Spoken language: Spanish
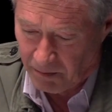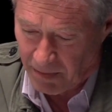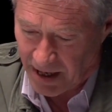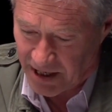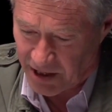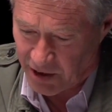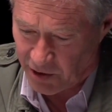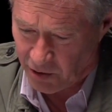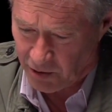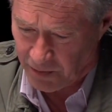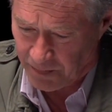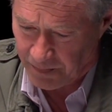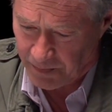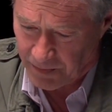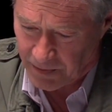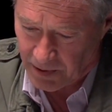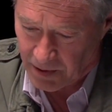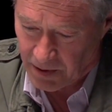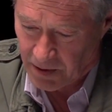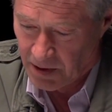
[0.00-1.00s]
México,
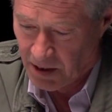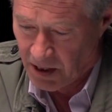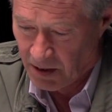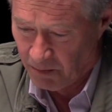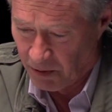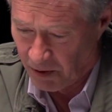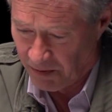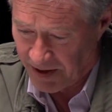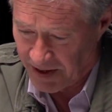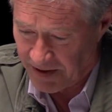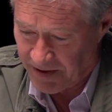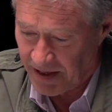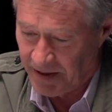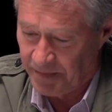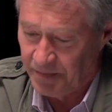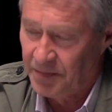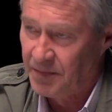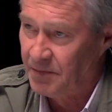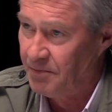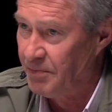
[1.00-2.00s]

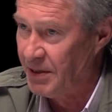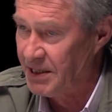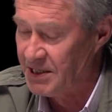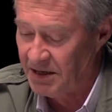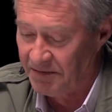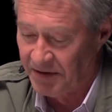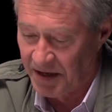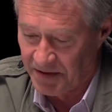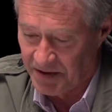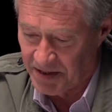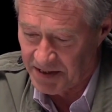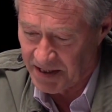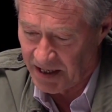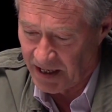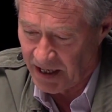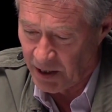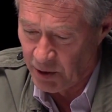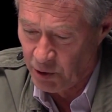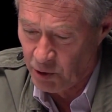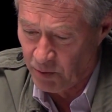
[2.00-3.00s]
pobreza, prensa
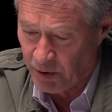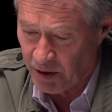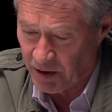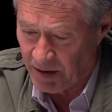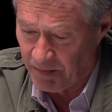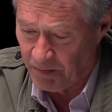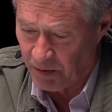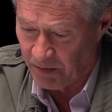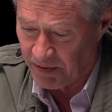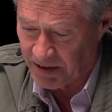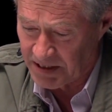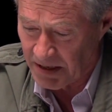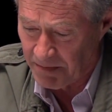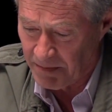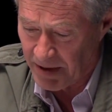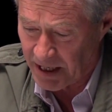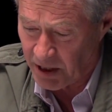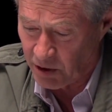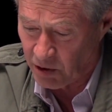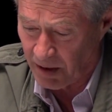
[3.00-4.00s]
francesa, el número de pobres
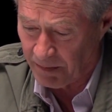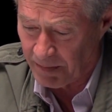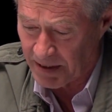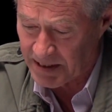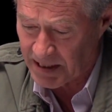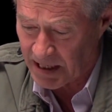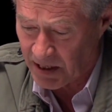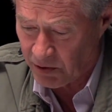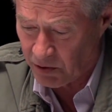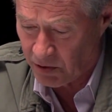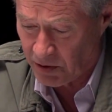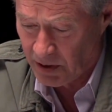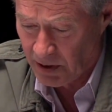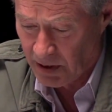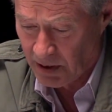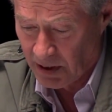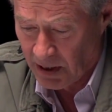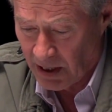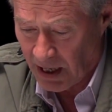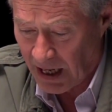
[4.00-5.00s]
en México ha pasado
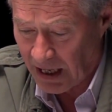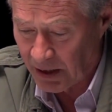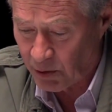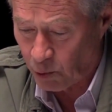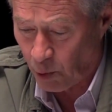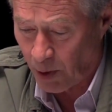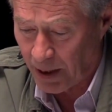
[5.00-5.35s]
al